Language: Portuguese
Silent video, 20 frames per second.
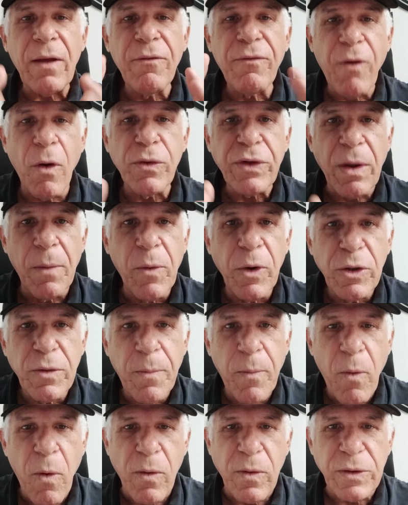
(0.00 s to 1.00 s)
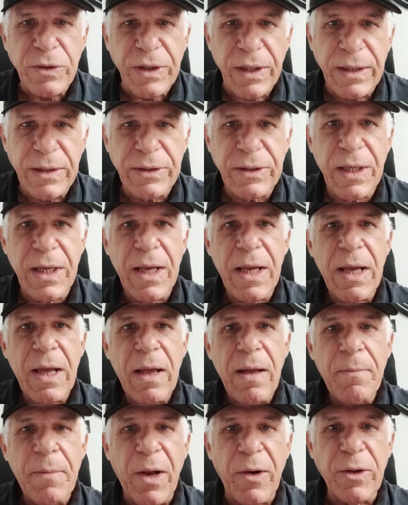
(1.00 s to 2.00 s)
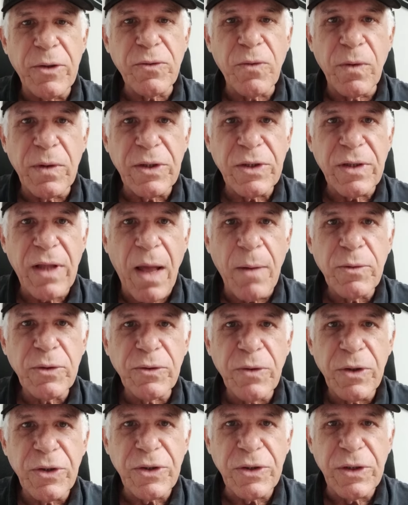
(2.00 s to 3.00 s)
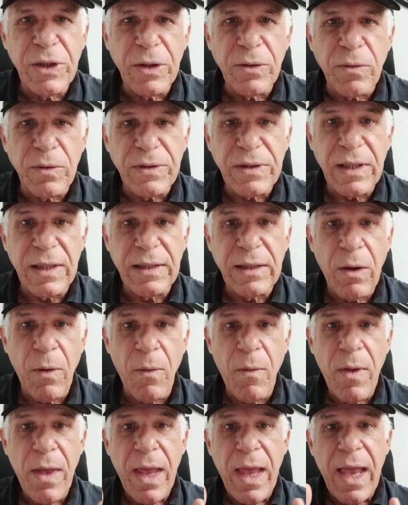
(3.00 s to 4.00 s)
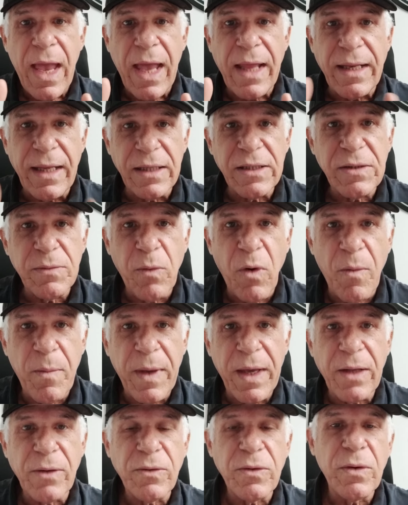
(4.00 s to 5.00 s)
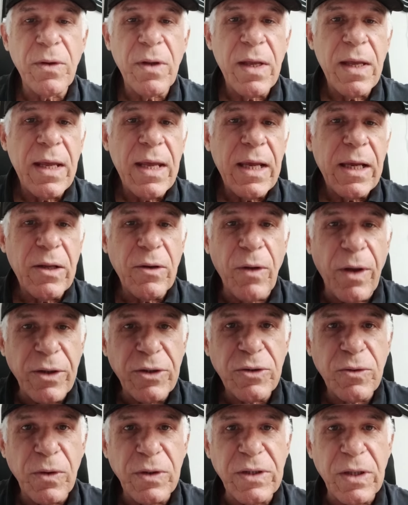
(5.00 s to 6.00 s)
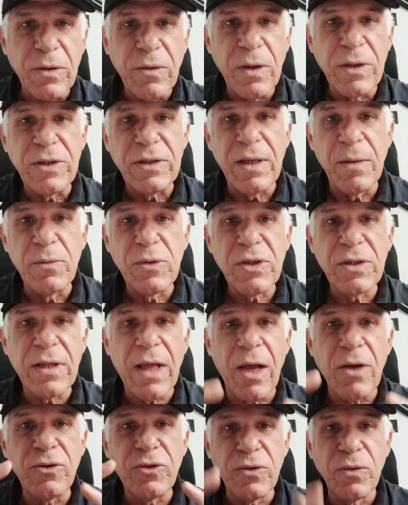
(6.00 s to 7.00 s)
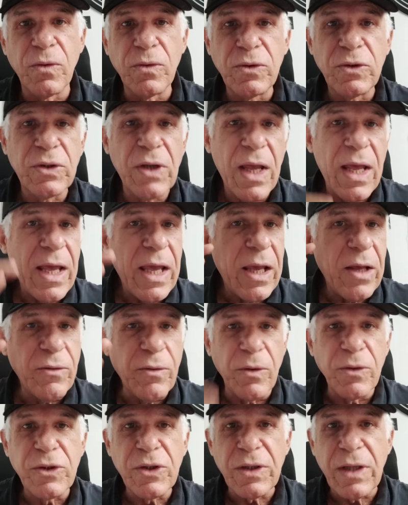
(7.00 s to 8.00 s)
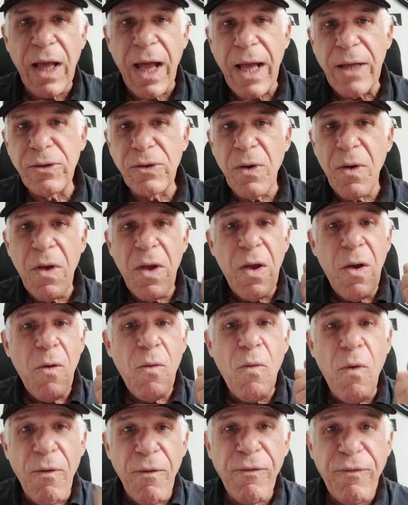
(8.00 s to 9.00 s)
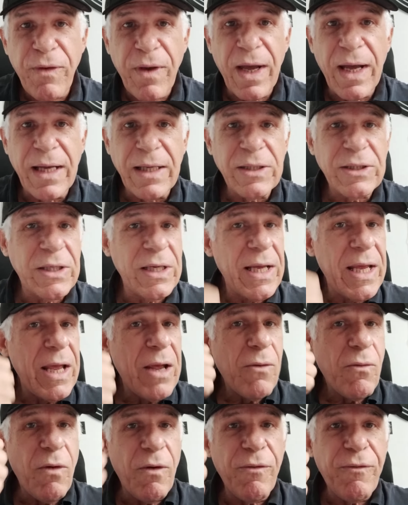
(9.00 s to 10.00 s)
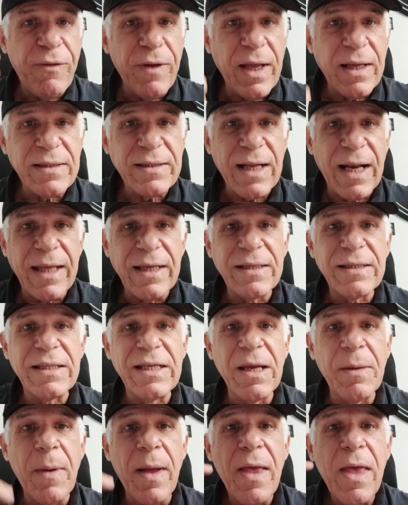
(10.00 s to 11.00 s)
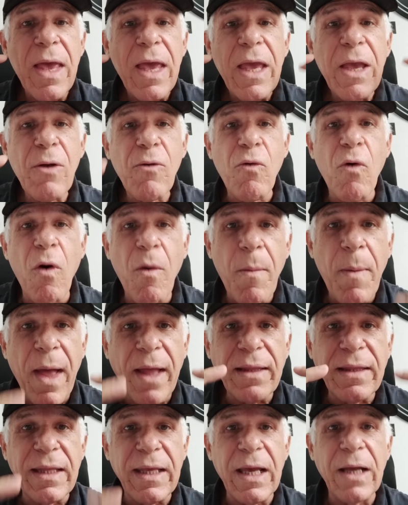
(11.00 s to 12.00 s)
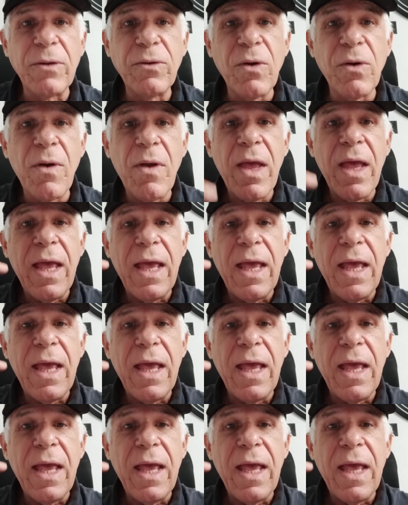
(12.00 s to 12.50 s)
Falta muito pouco, gente, para nós conquistarmos dois títulos. Então, é nesse momento que nós torcedores temos que estar juntos, indo ao estádio, confiante confiança lá em cima e combatendo